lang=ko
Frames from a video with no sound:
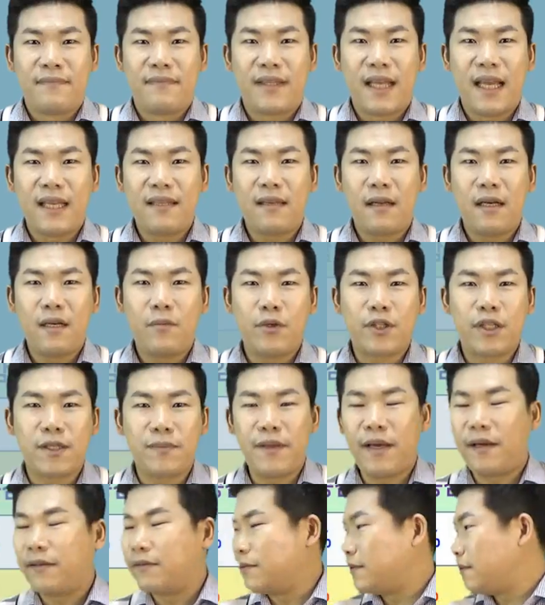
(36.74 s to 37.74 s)
데이터를
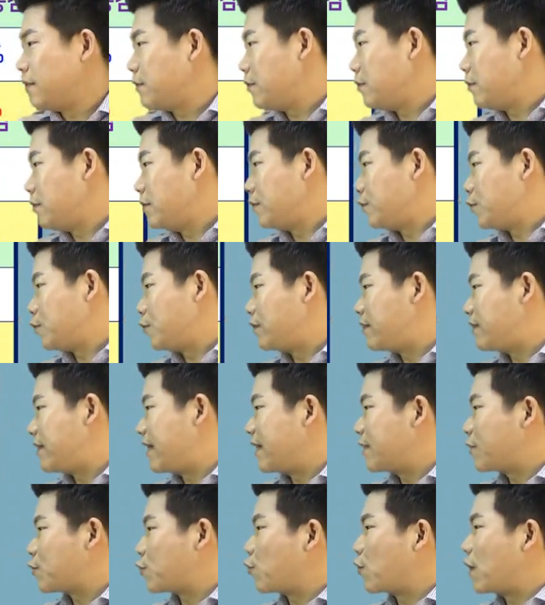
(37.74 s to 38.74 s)
보시면
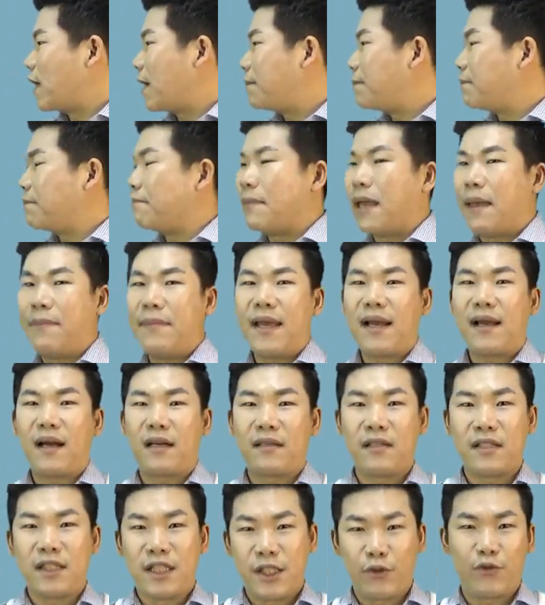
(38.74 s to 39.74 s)
주택 종합 매매
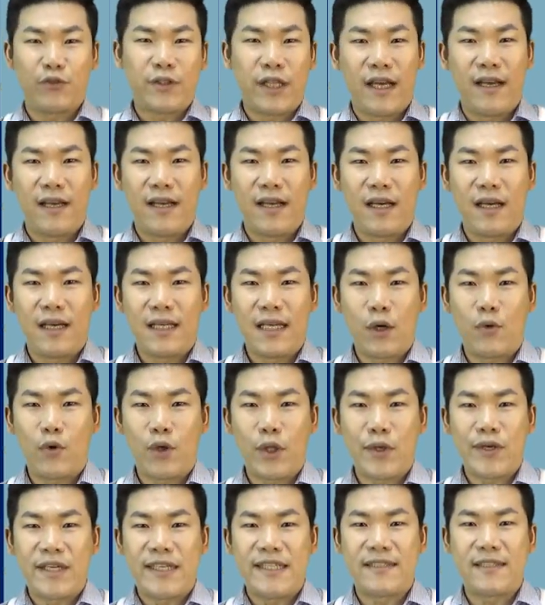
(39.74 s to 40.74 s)
가격 지수다라고
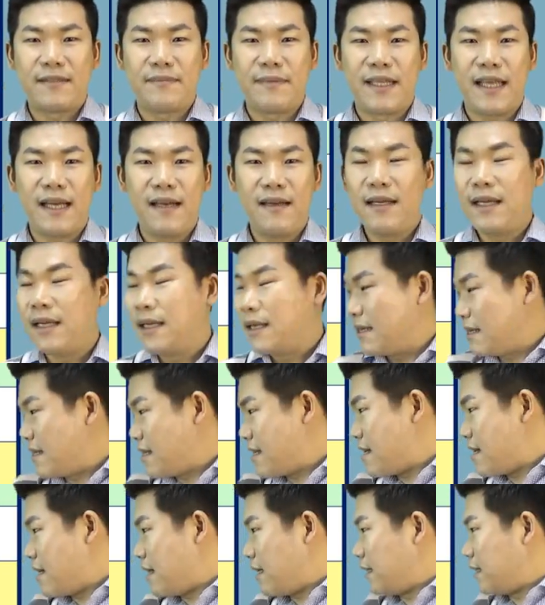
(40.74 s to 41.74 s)
되어 있습니다.
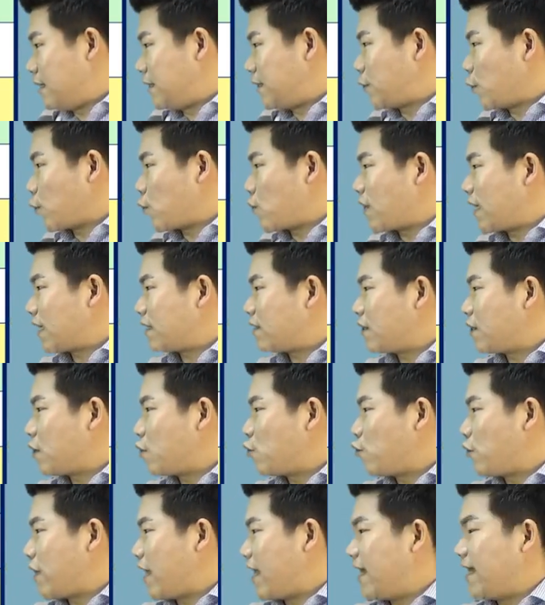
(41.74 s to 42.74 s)
수도권 같은
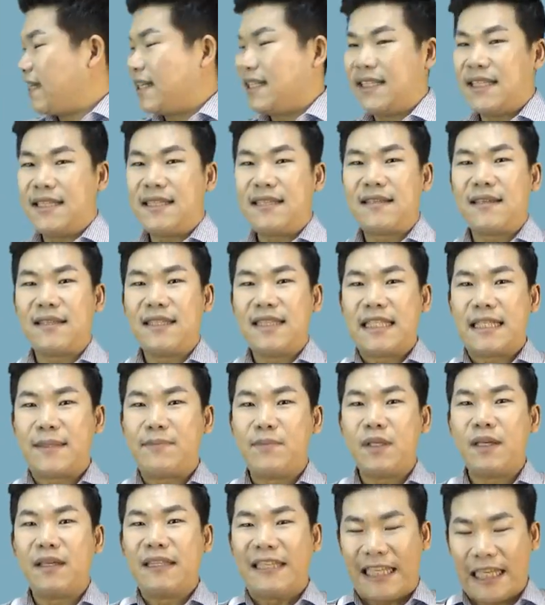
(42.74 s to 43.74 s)
경우에
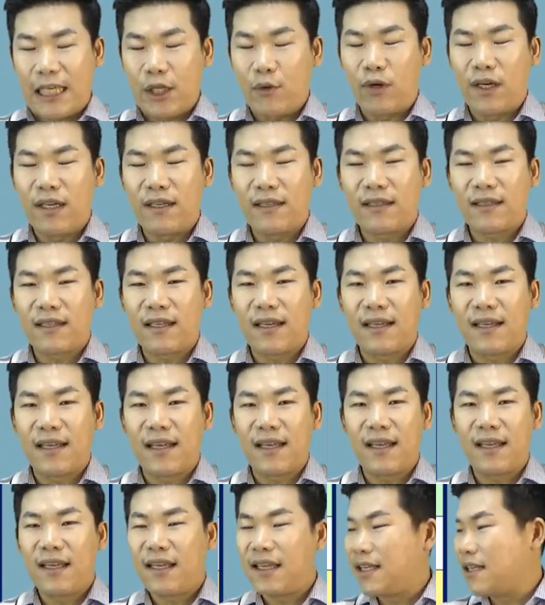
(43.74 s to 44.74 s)
2020년 1월
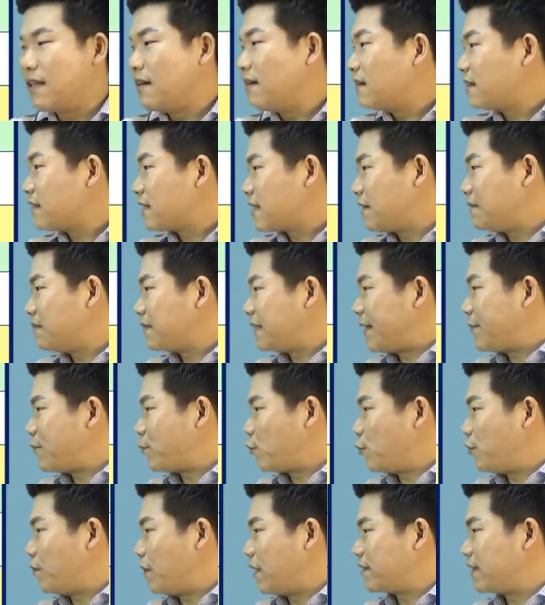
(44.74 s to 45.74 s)
달에
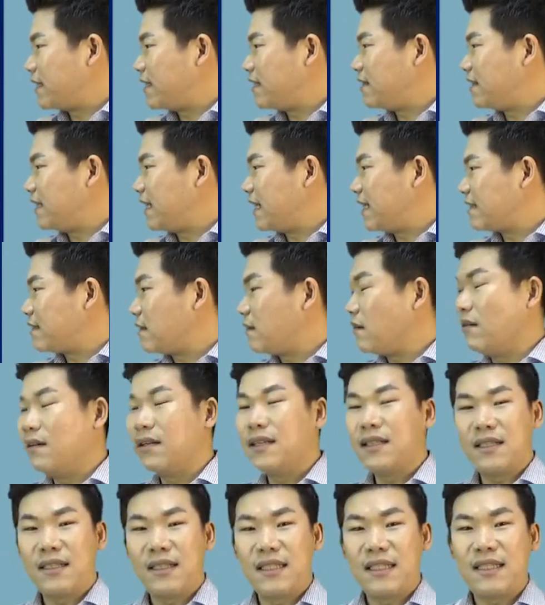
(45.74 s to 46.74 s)
0.39%에서
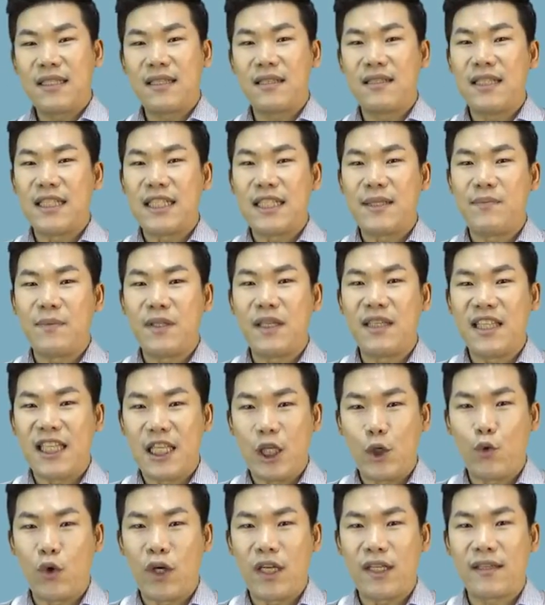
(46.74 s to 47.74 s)
2020년
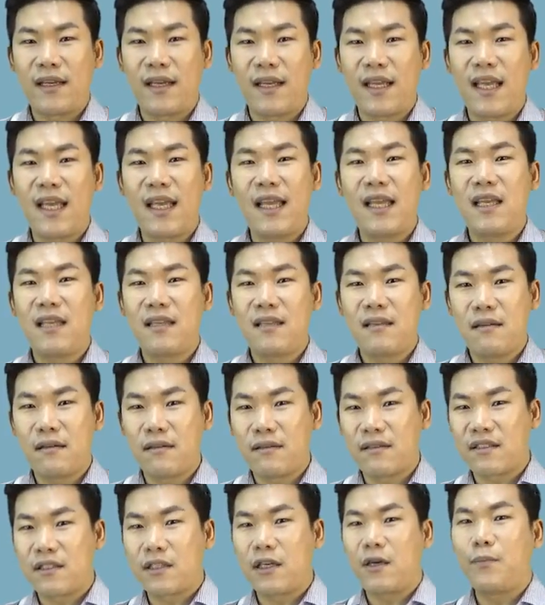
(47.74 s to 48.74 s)
2월 달에
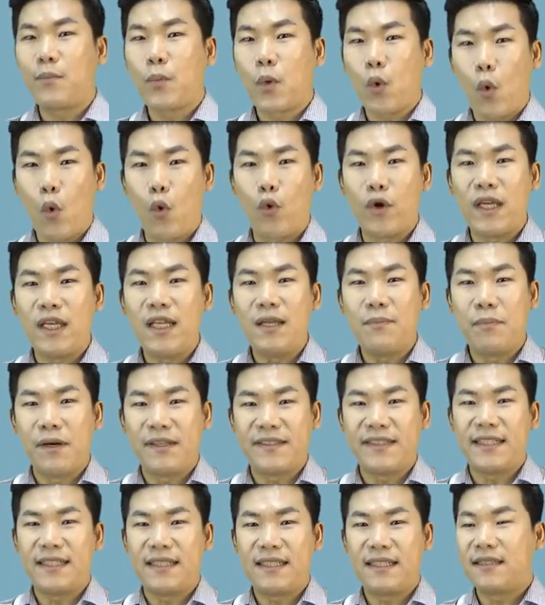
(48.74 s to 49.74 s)

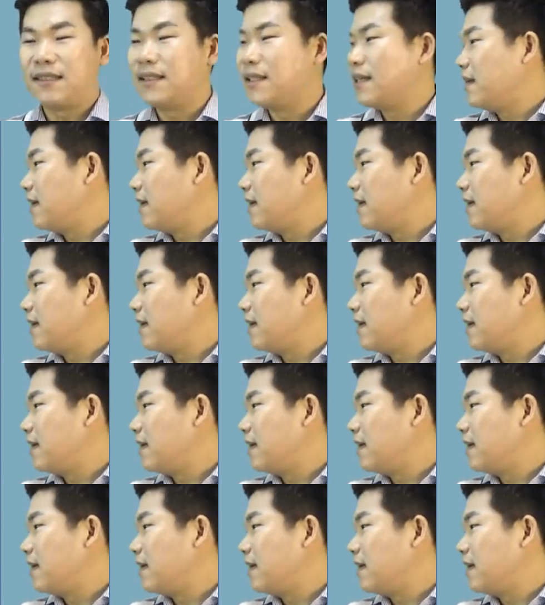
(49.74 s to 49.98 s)
0.51%,